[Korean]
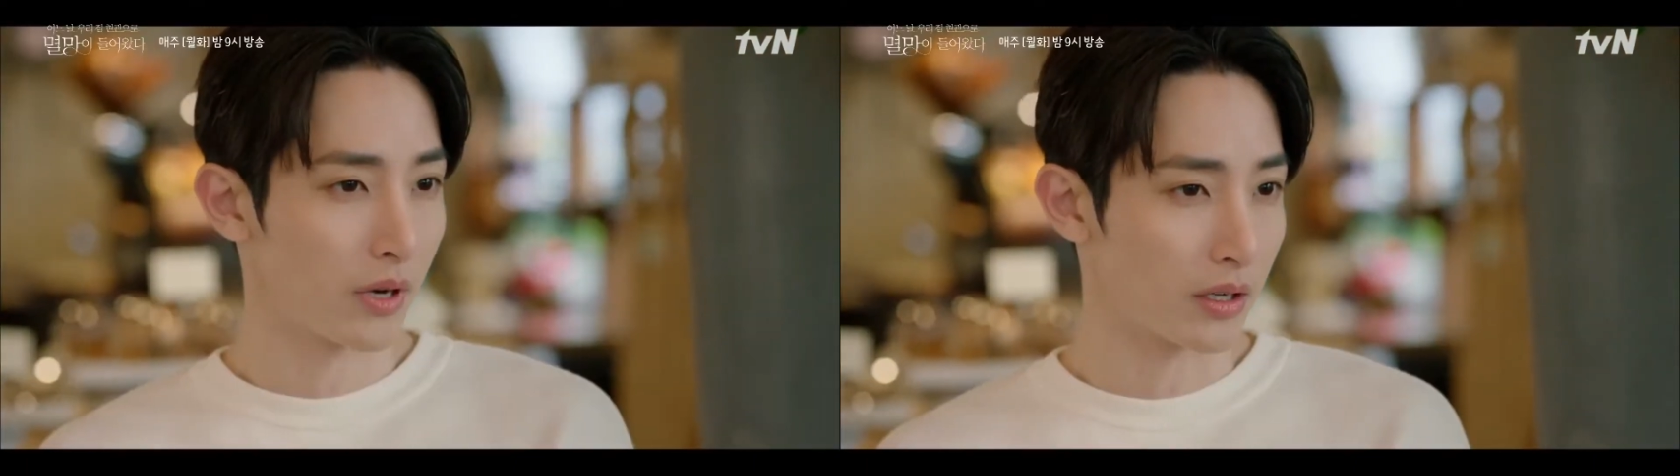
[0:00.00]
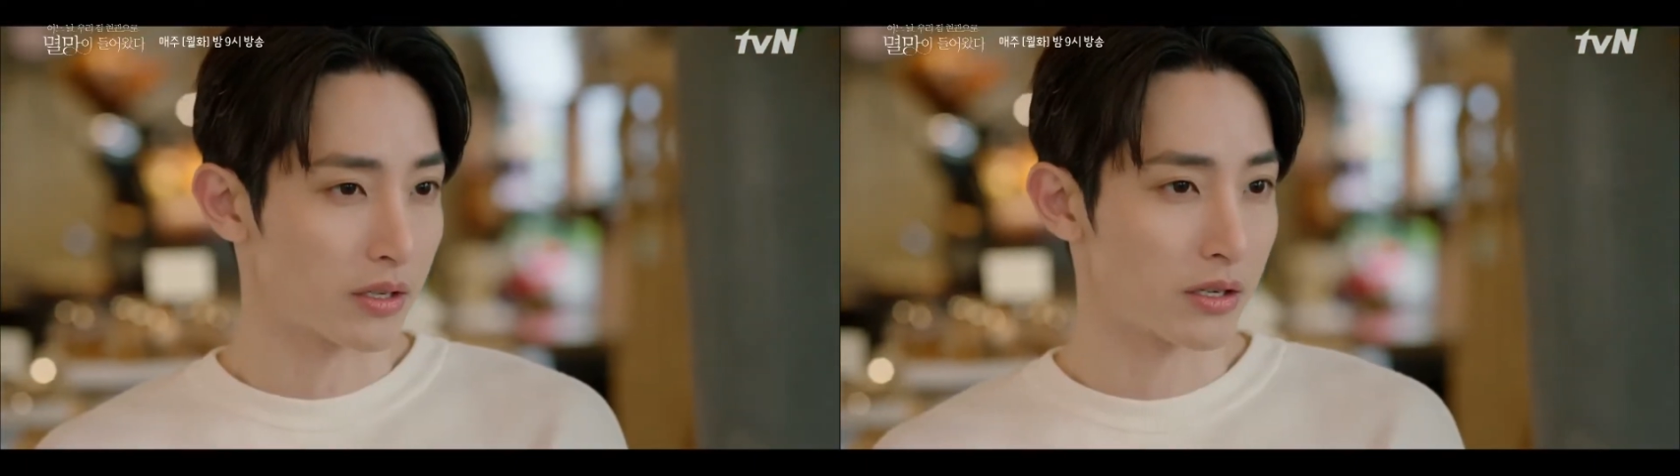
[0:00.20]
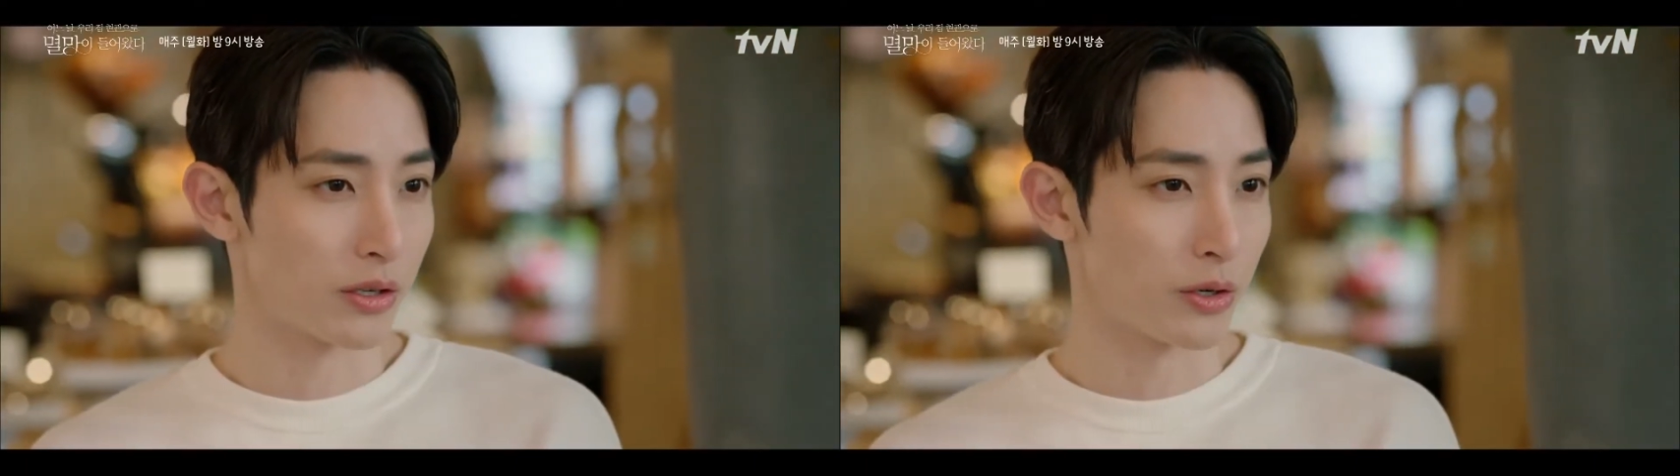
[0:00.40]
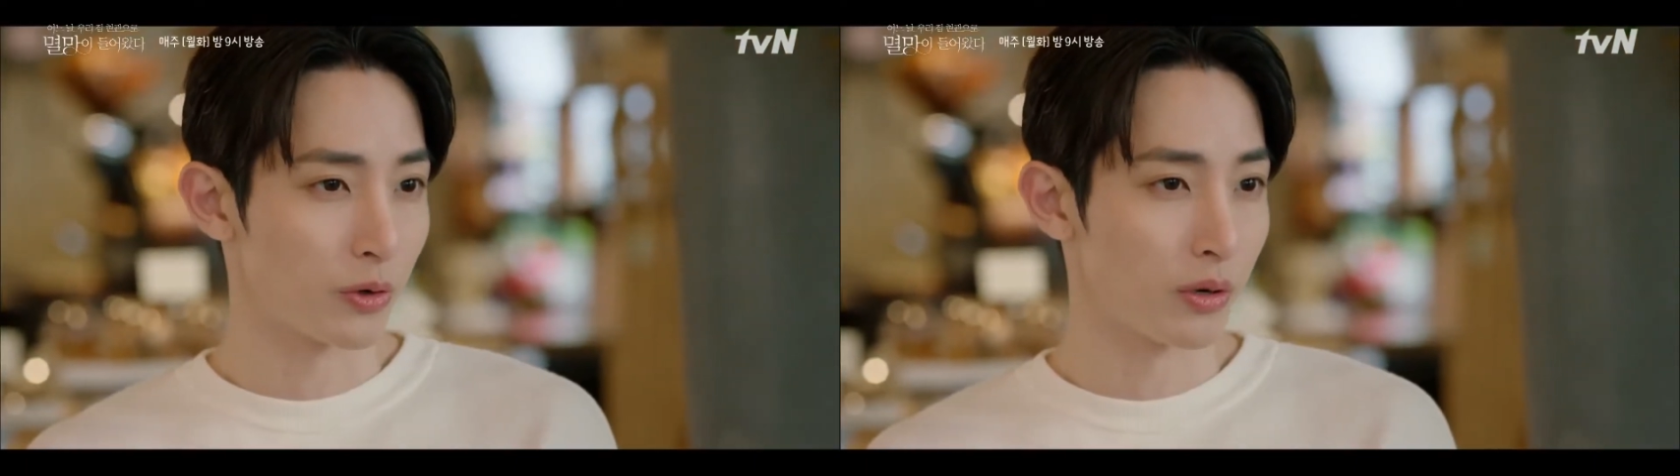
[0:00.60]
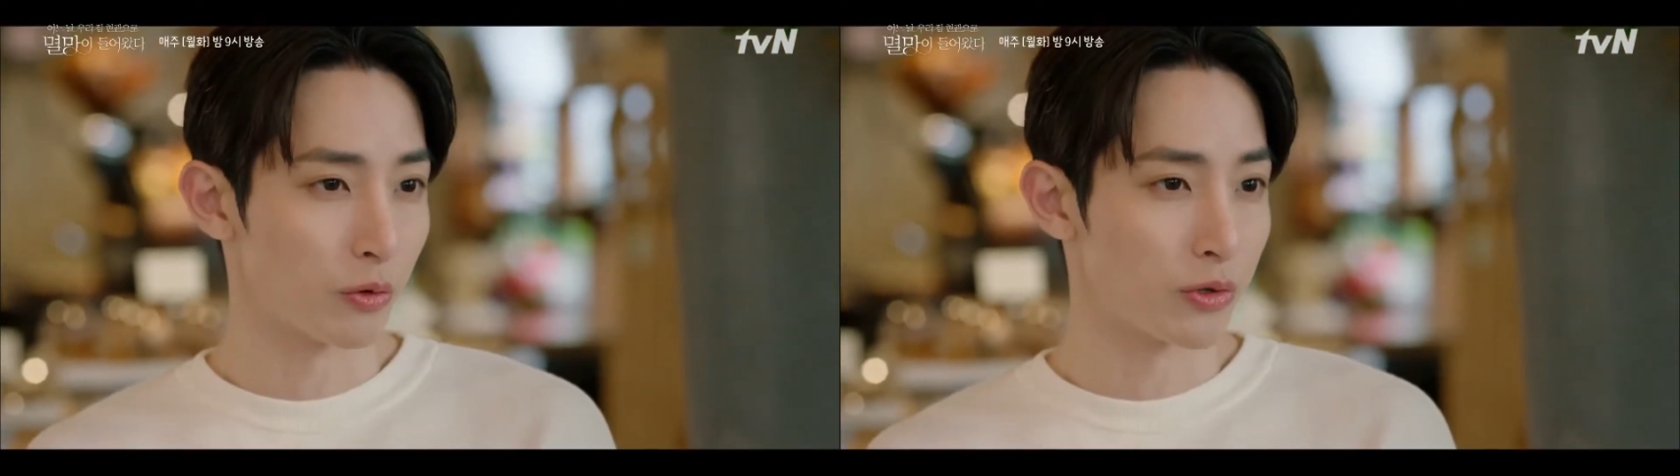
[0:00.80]
안 하시는
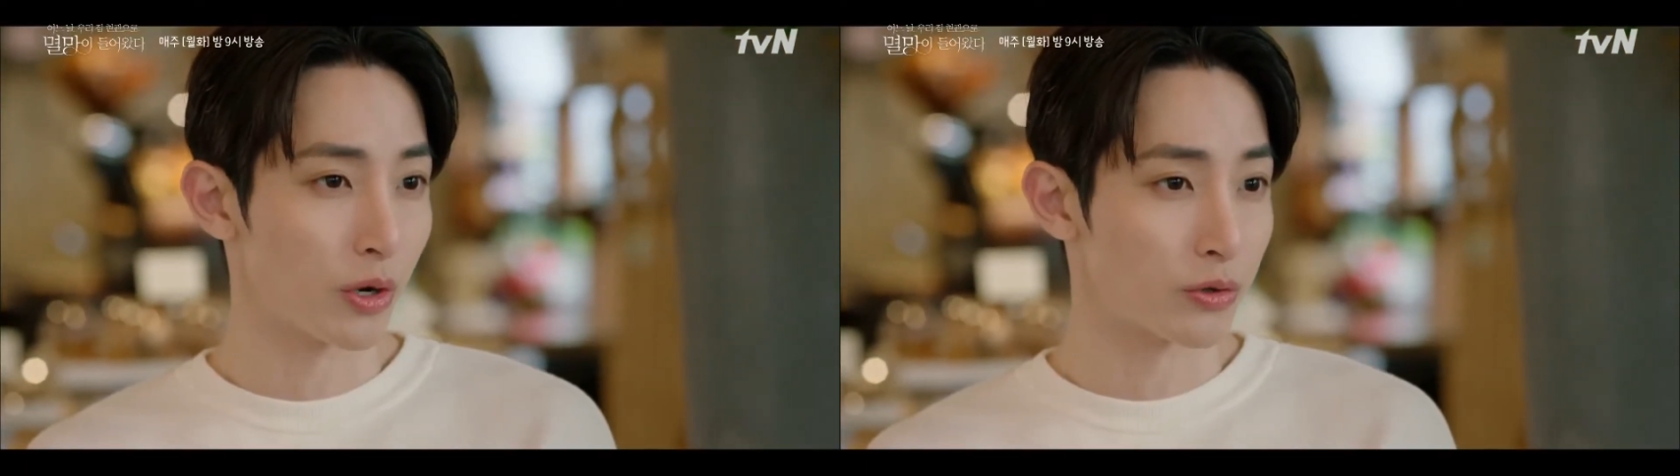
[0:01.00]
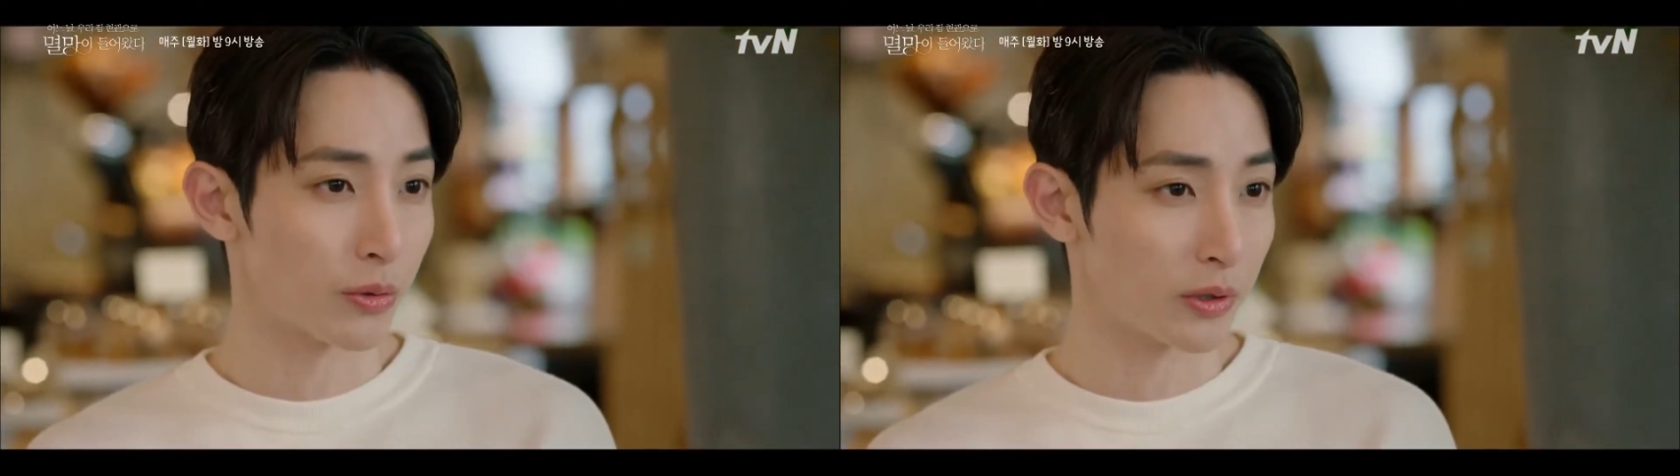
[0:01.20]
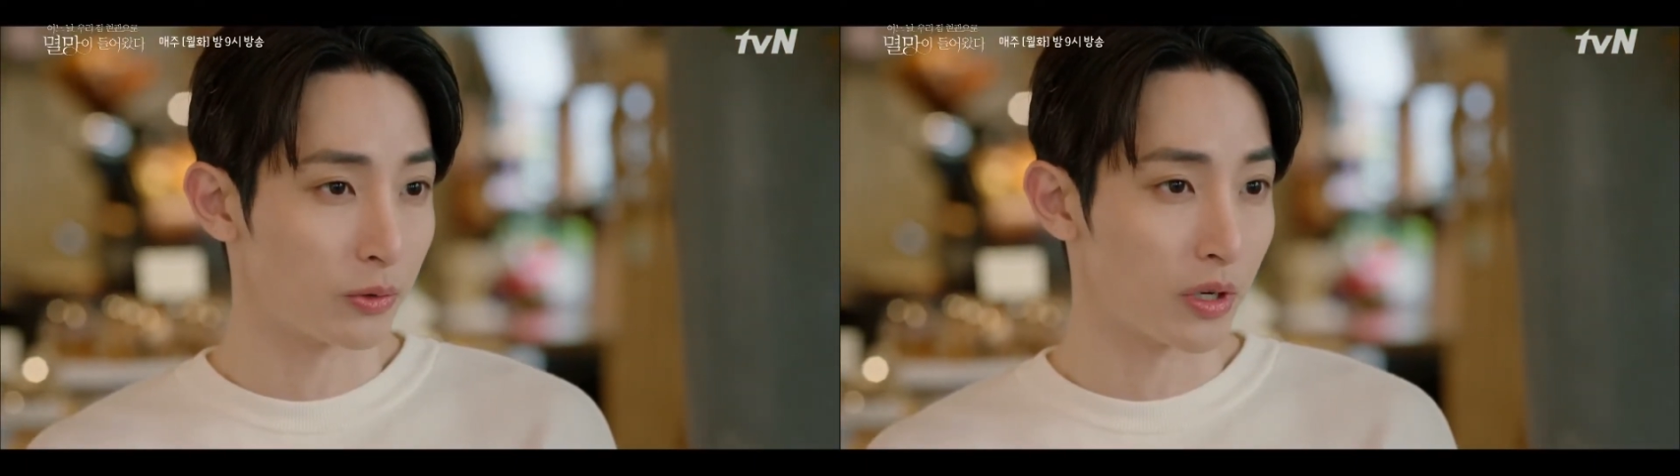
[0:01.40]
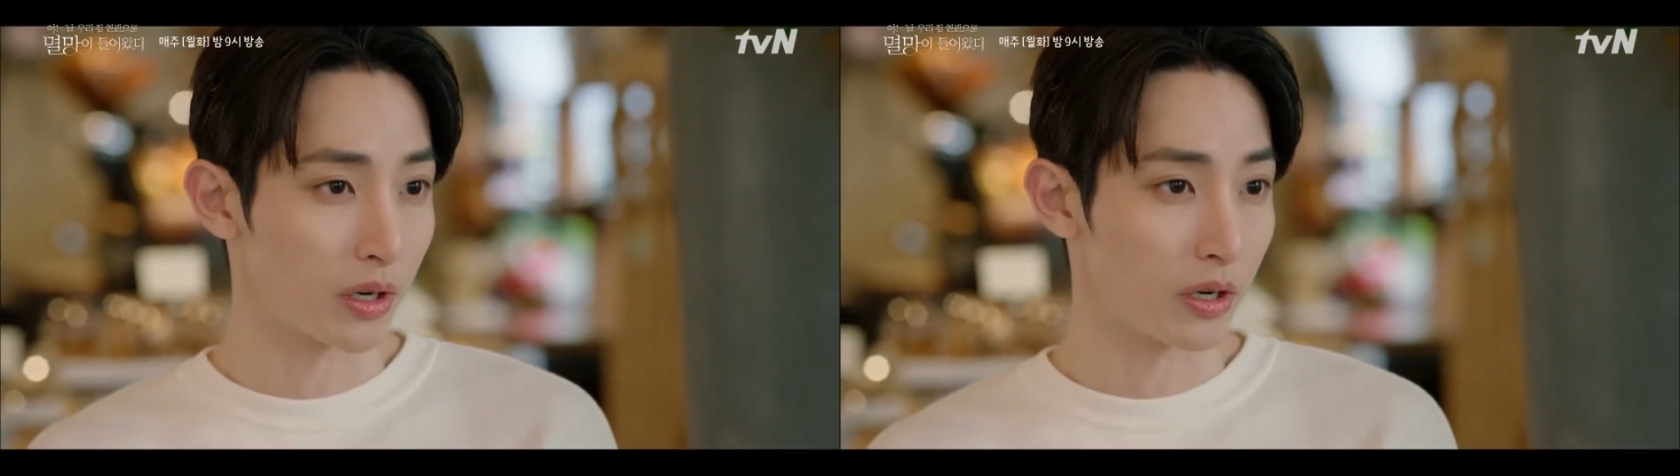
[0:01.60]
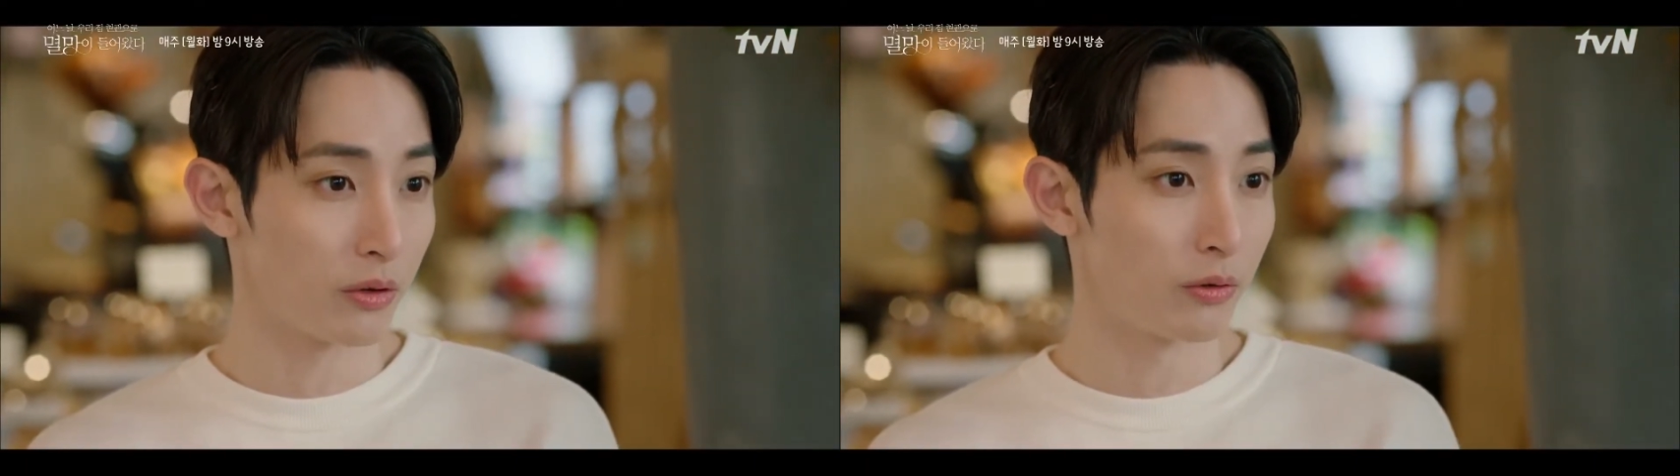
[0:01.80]
이유가 뭔지 여쭤봐도
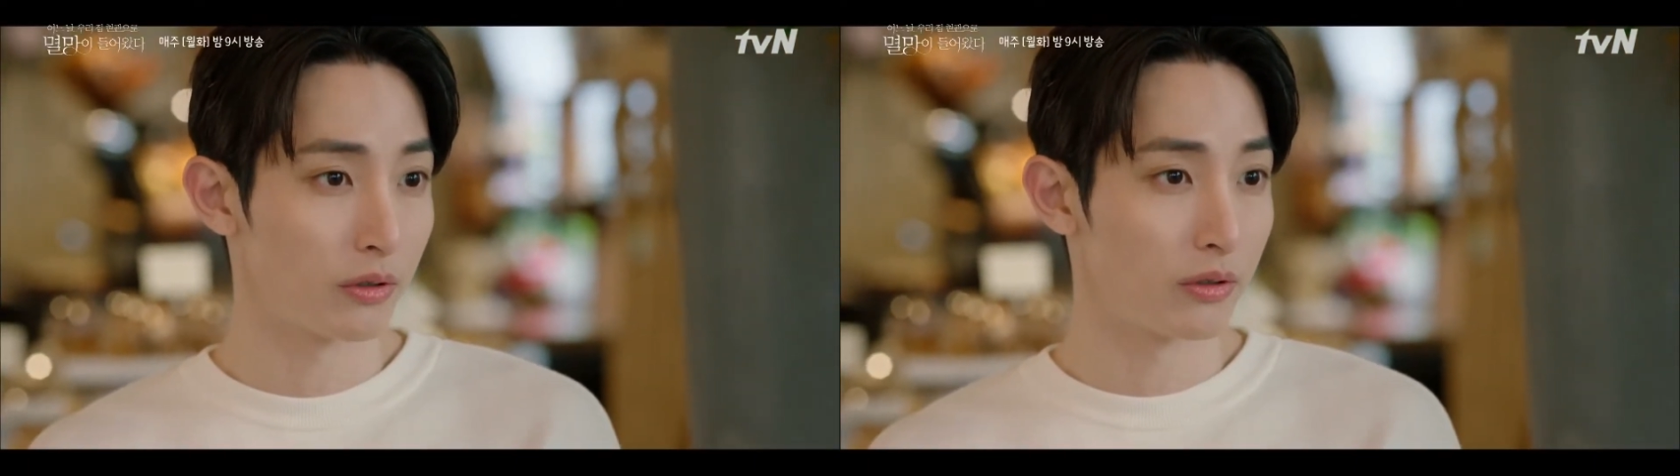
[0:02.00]
될까요?